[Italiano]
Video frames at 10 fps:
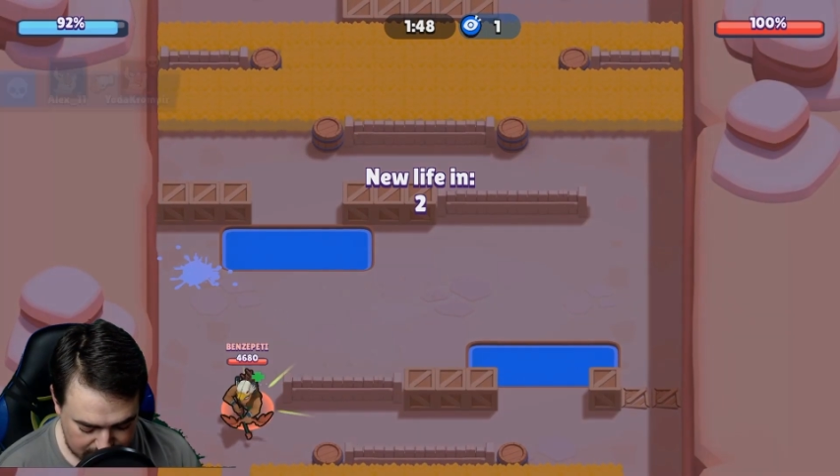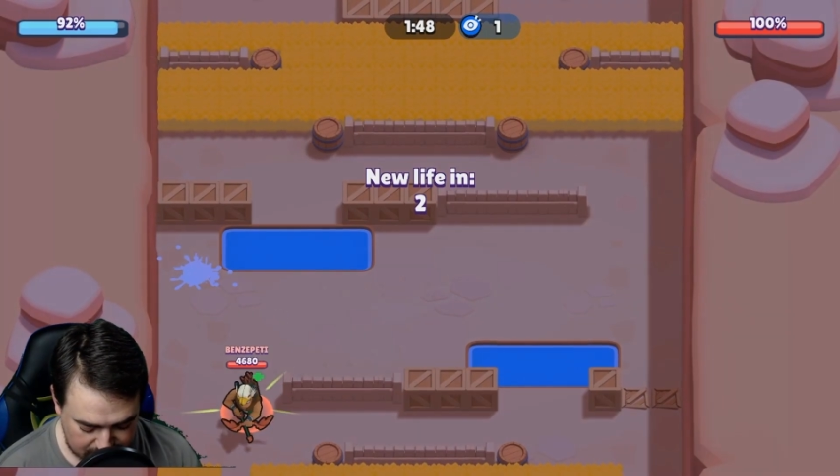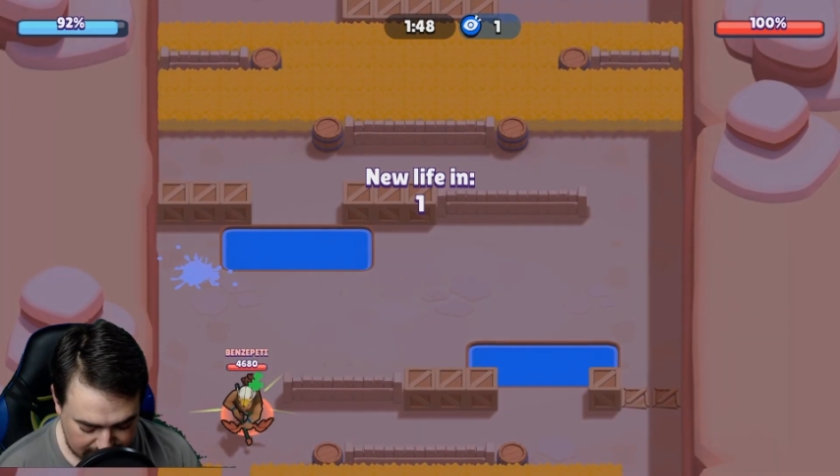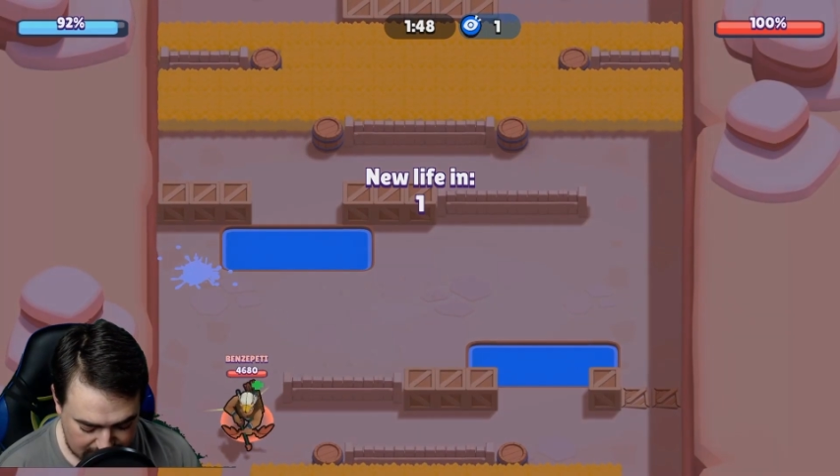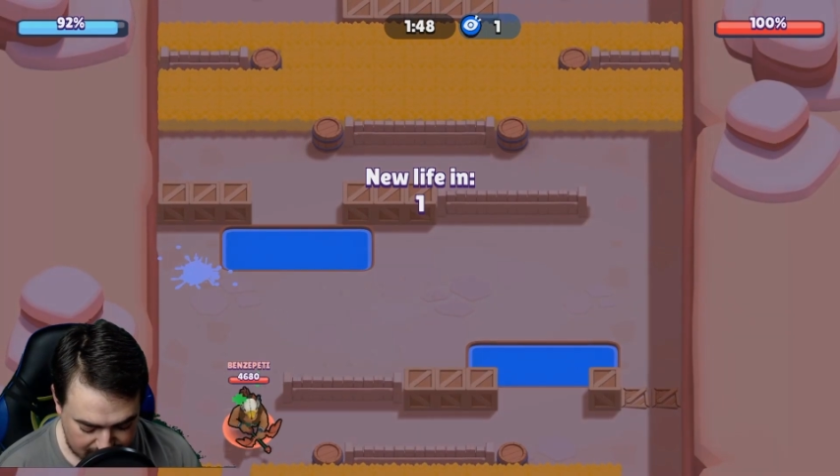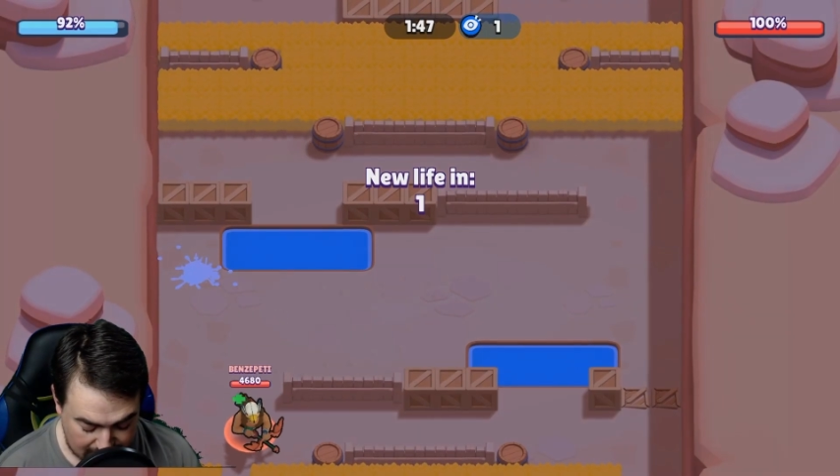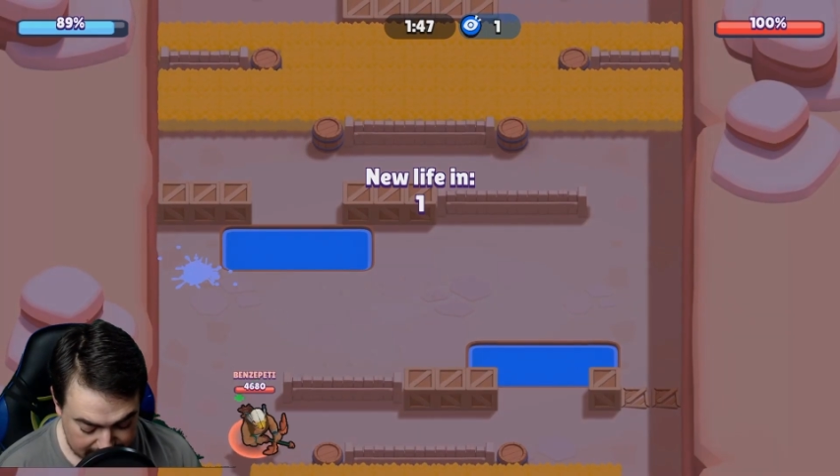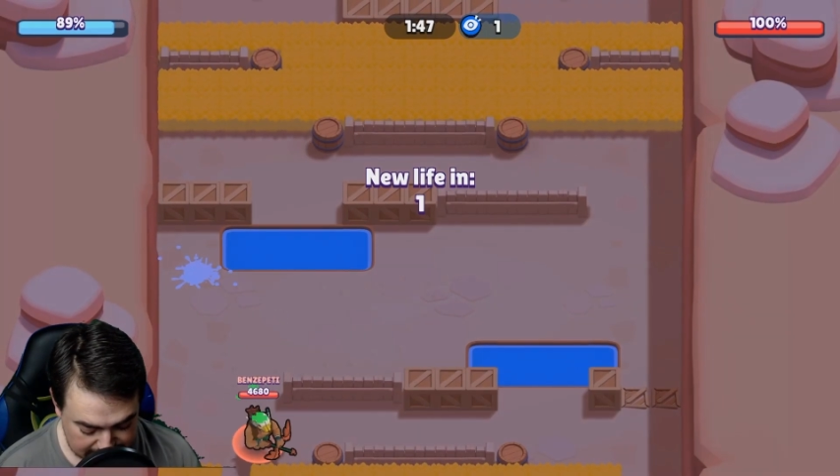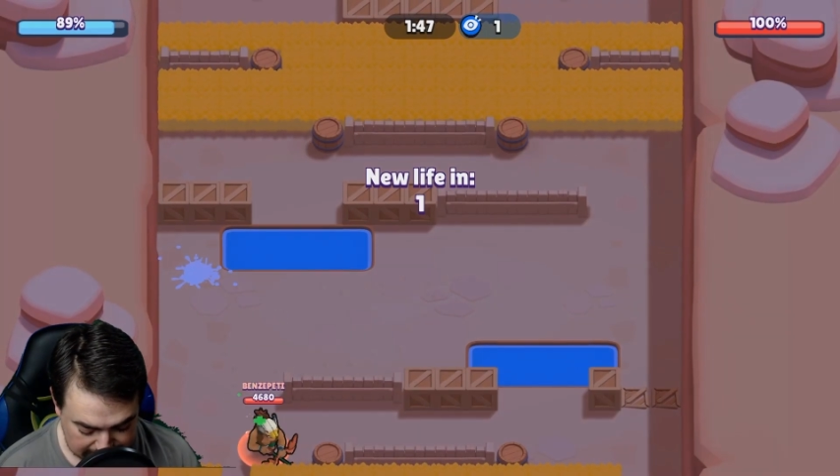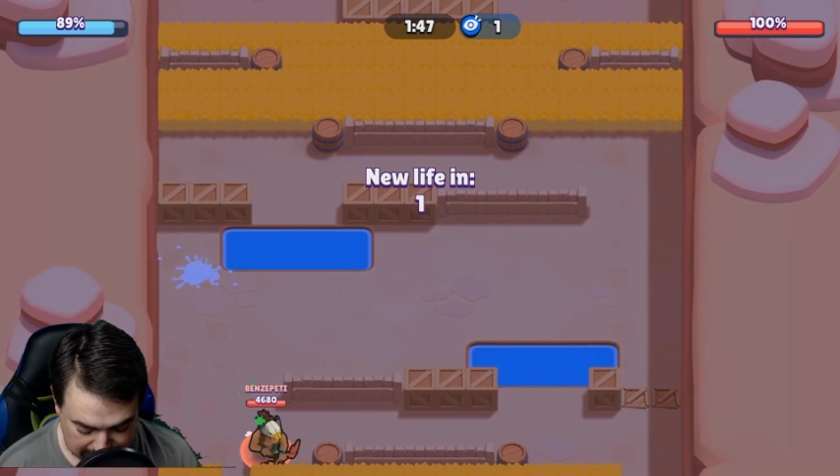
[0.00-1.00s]
difendeva.
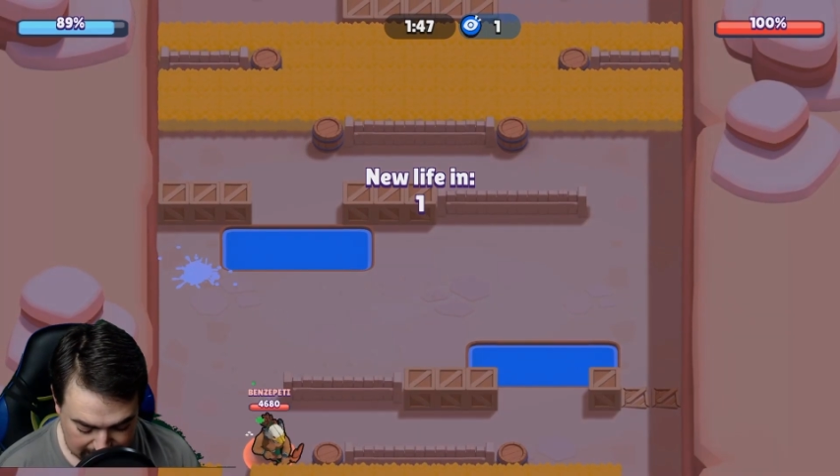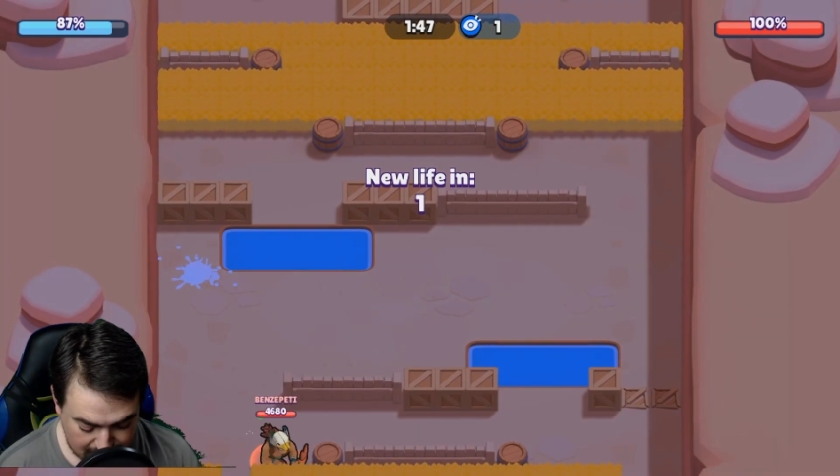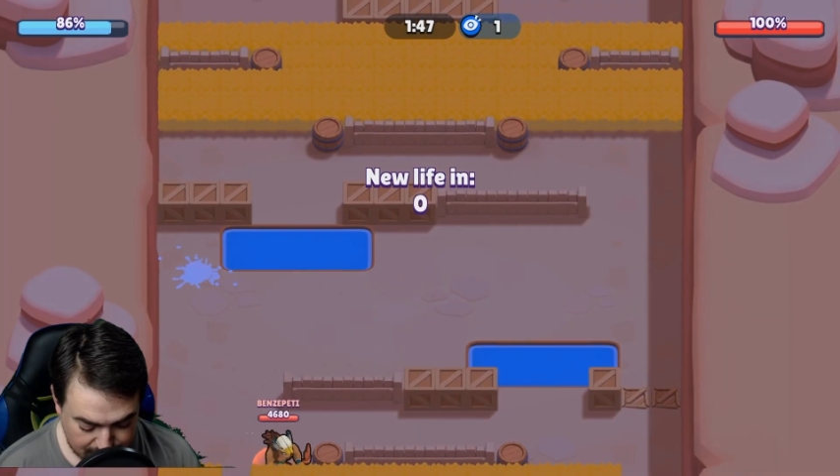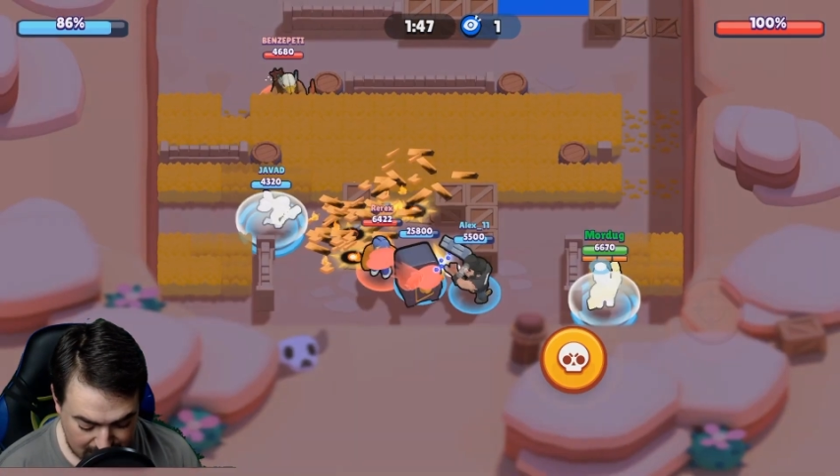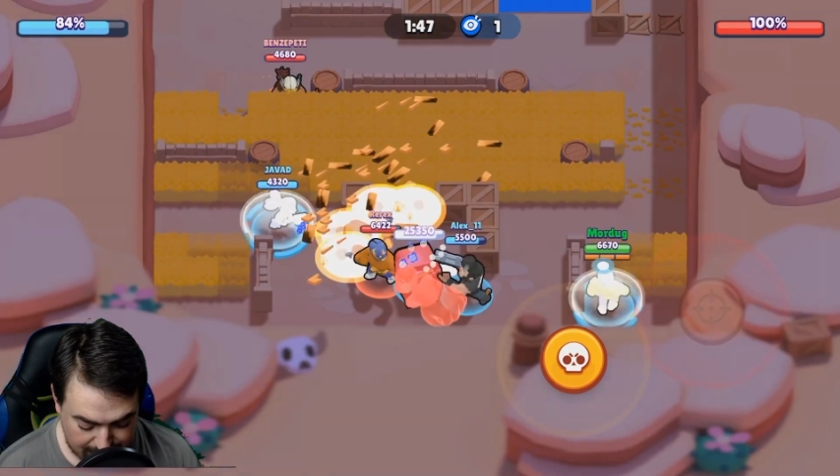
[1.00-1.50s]
Ma